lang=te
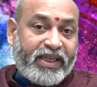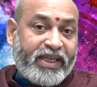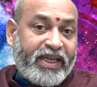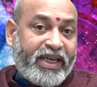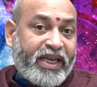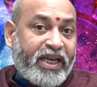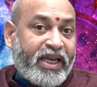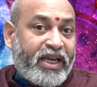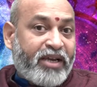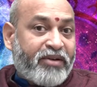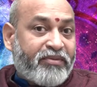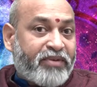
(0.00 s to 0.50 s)

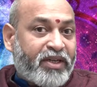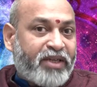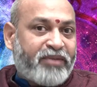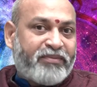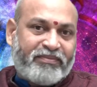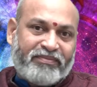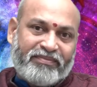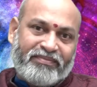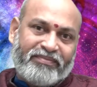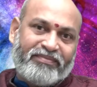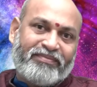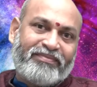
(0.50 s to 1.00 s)
కేవలం
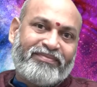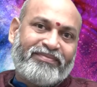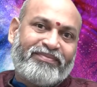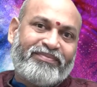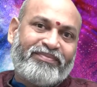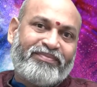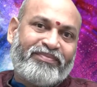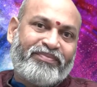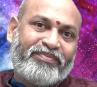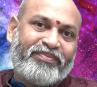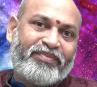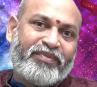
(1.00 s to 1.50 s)

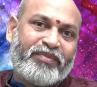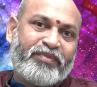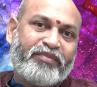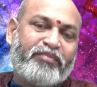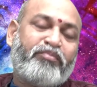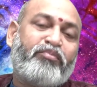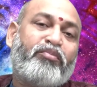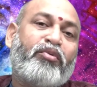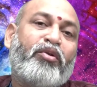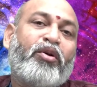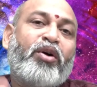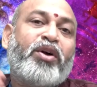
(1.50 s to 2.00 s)

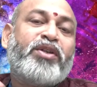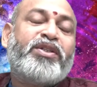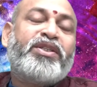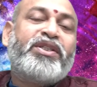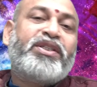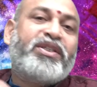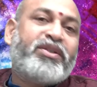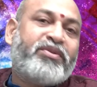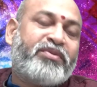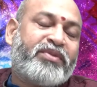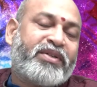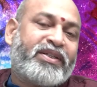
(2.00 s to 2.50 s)

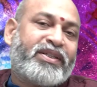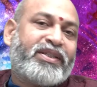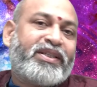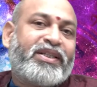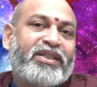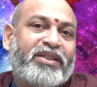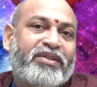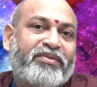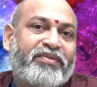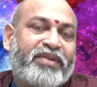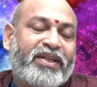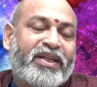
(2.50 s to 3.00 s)
పాజిటివ్
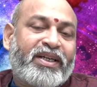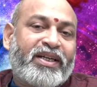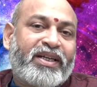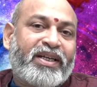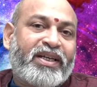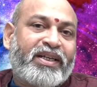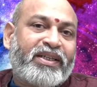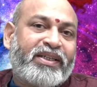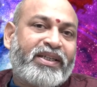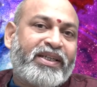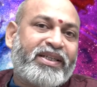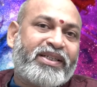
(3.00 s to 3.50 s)
రిజల్ట్స్
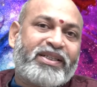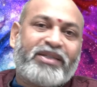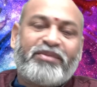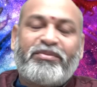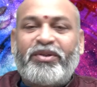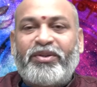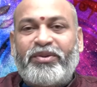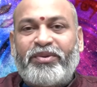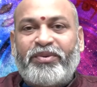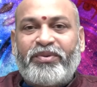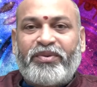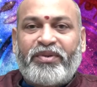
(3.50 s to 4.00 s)
వినడానికే
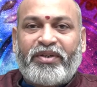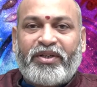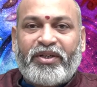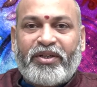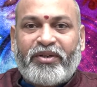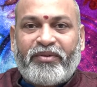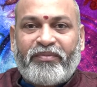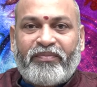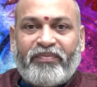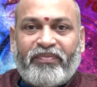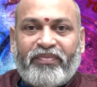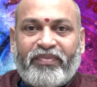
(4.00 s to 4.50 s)
ఇష్టపడుతూ
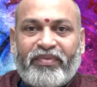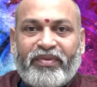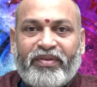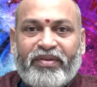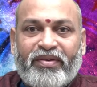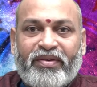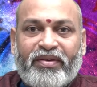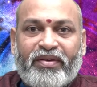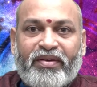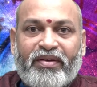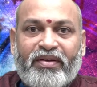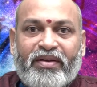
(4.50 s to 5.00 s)
ఉంటారు
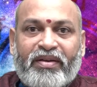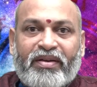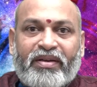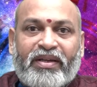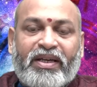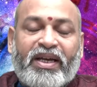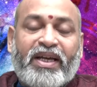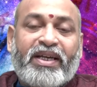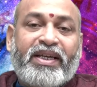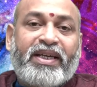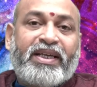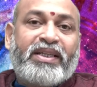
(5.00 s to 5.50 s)

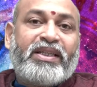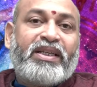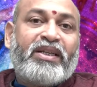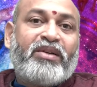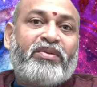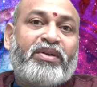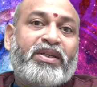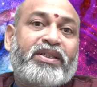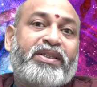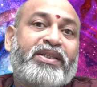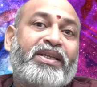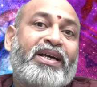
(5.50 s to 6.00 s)
కానీ ఏదైనా
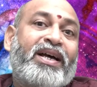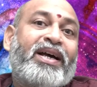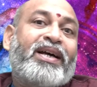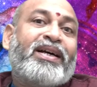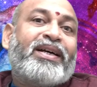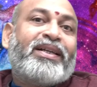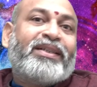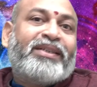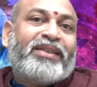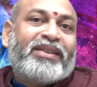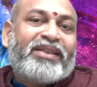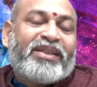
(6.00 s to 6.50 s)
ఒక
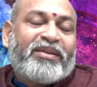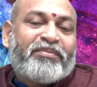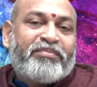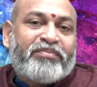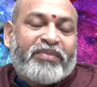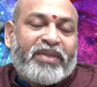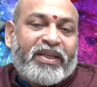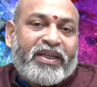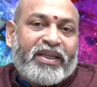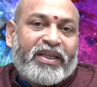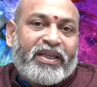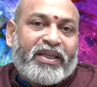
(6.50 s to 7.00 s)
జాగ్రత్త
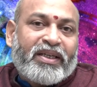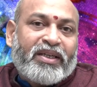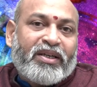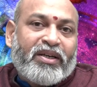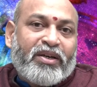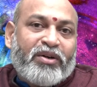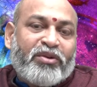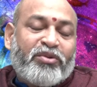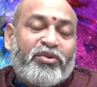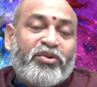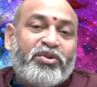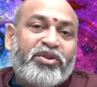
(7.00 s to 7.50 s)
చెప్తే
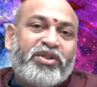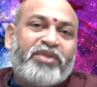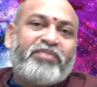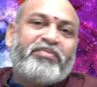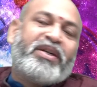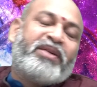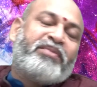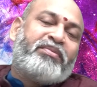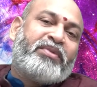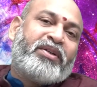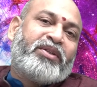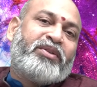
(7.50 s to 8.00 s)
కొంచెం
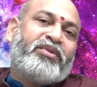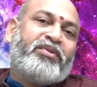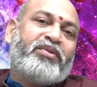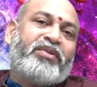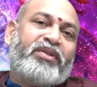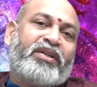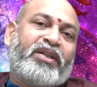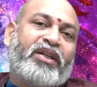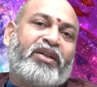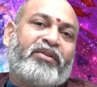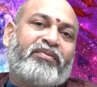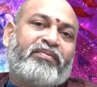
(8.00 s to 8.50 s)
భయపడుతూ
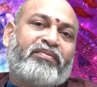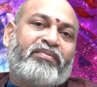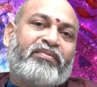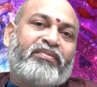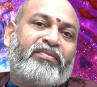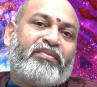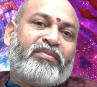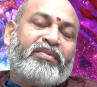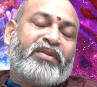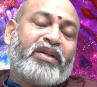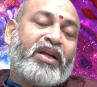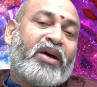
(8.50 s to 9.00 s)
ఉంటారు
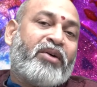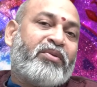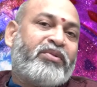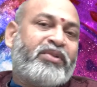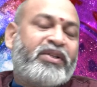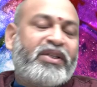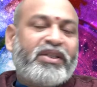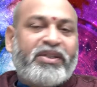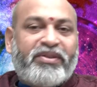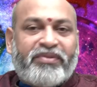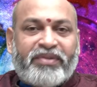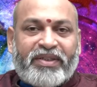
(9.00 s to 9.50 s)
నా
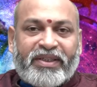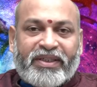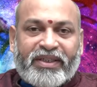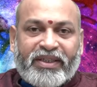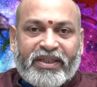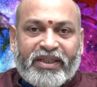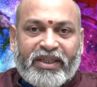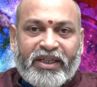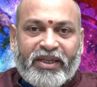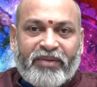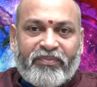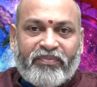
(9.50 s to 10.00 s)
ఉద్దేశం
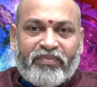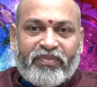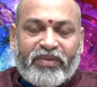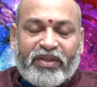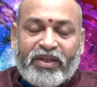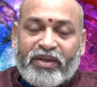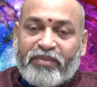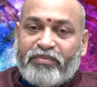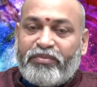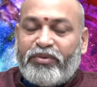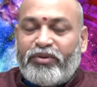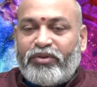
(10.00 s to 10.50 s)
ఏంటంటే
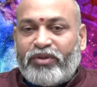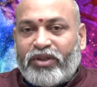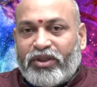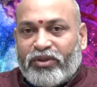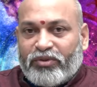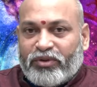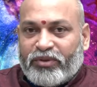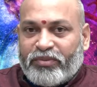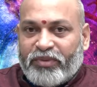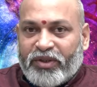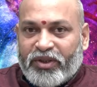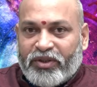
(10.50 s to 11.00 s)
ఎప్పుడూ కూడా
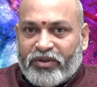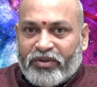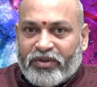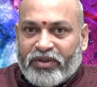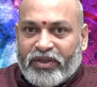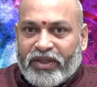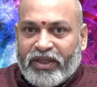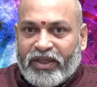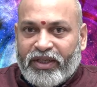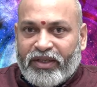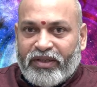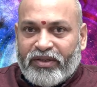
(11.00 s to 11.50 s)

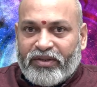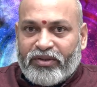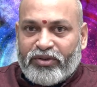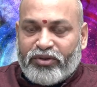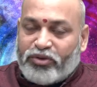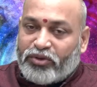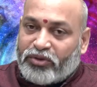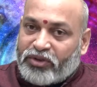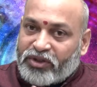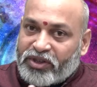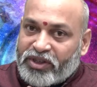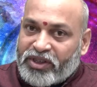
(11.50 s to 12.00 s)
గుర్తుపెట్టుకోండి
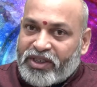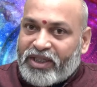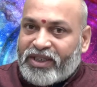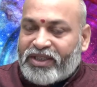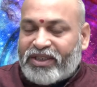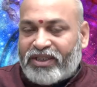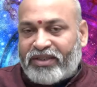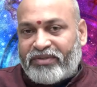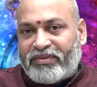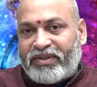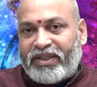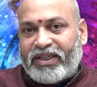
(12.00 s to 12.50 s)

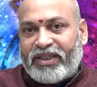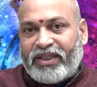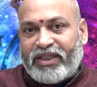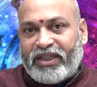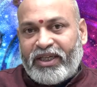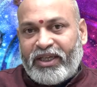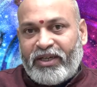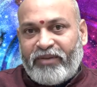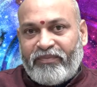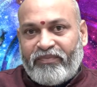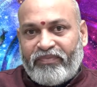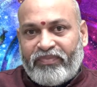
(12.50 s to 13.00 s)
జ్యోతిషాస్త్రం అంటేనే